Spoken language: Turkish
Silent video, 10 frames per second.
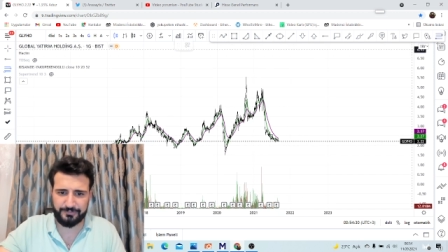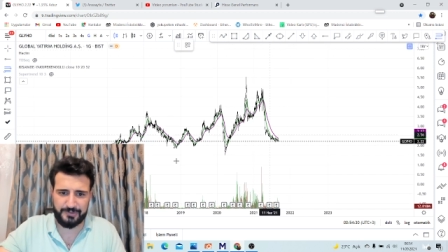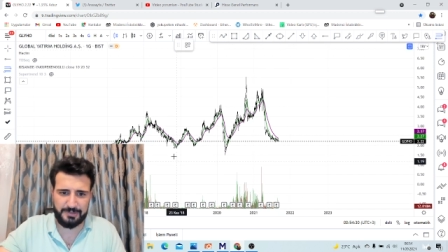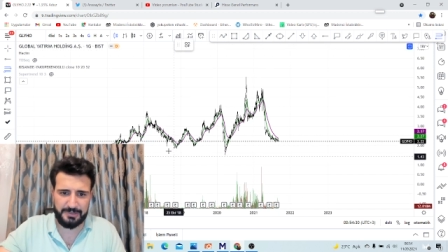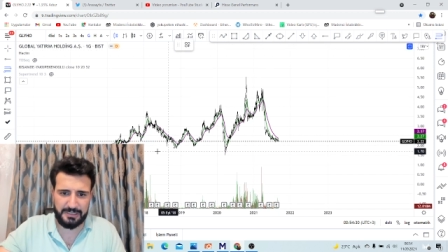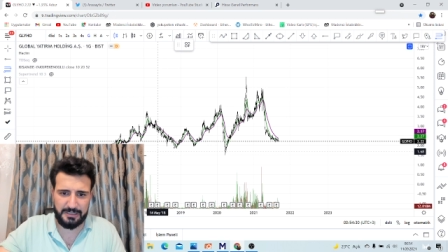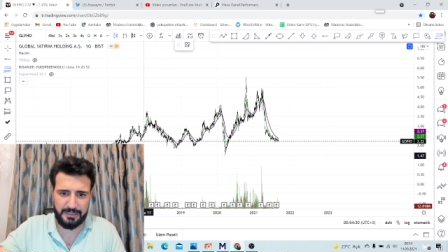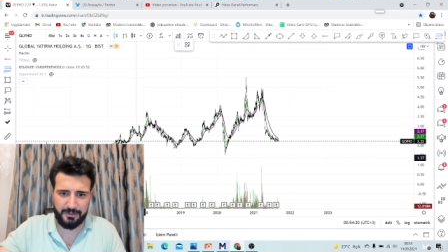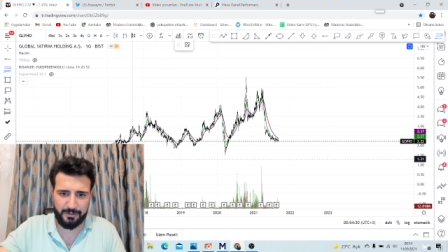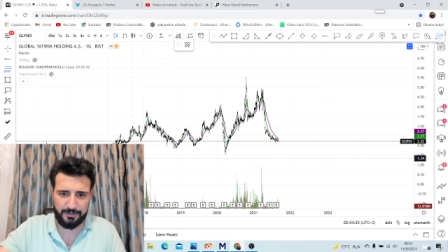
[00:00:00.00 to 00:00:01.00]
Şimdi
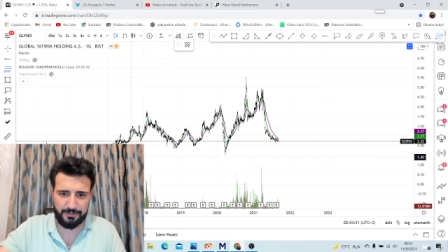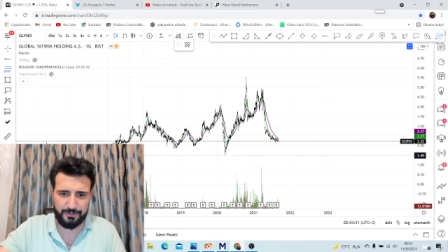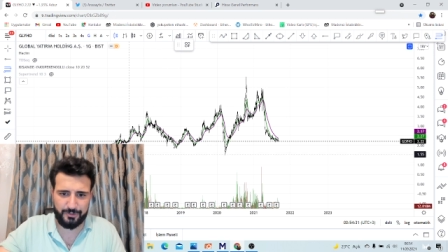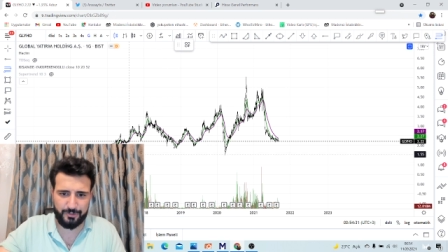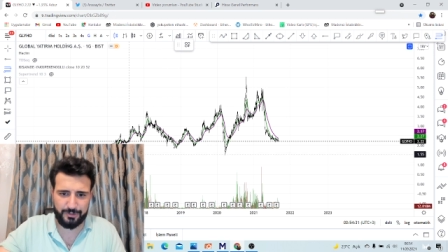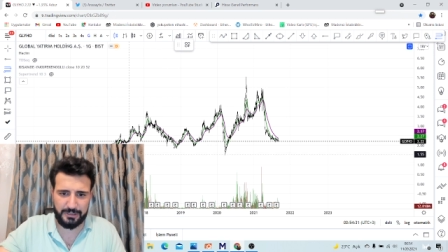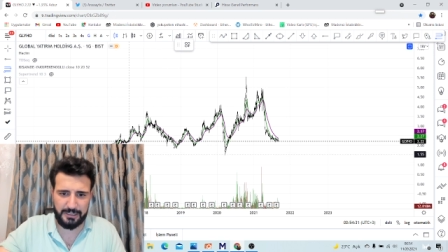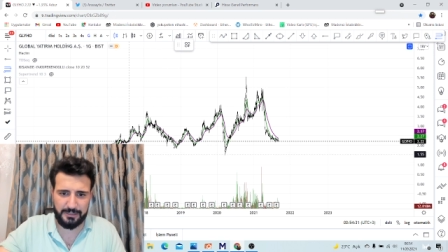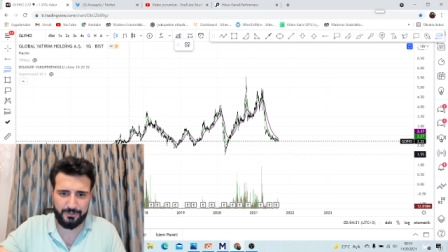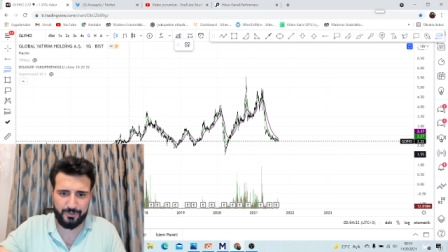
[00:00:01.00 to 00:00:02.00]
Gleyho
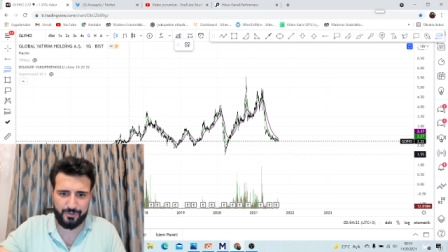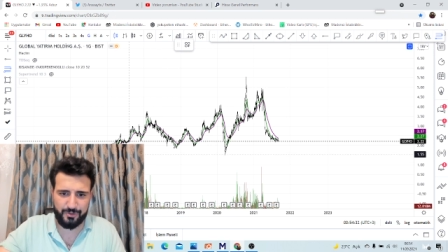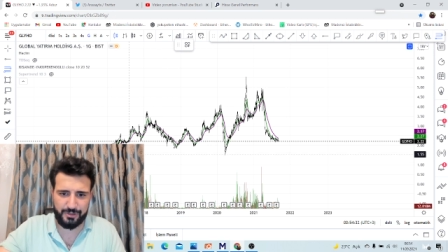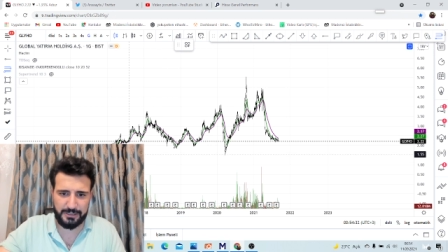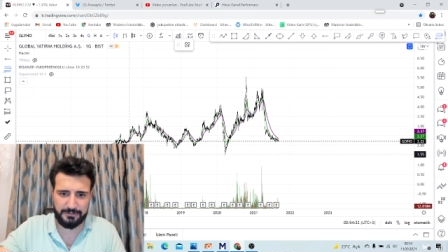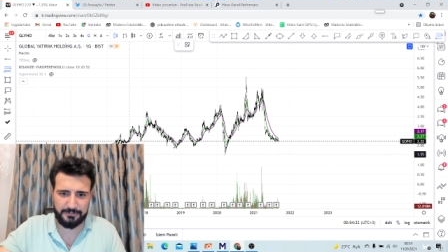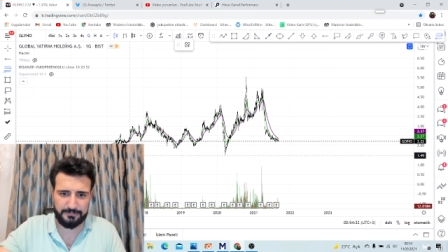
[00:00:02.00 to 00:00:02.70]
şurada en düşüşten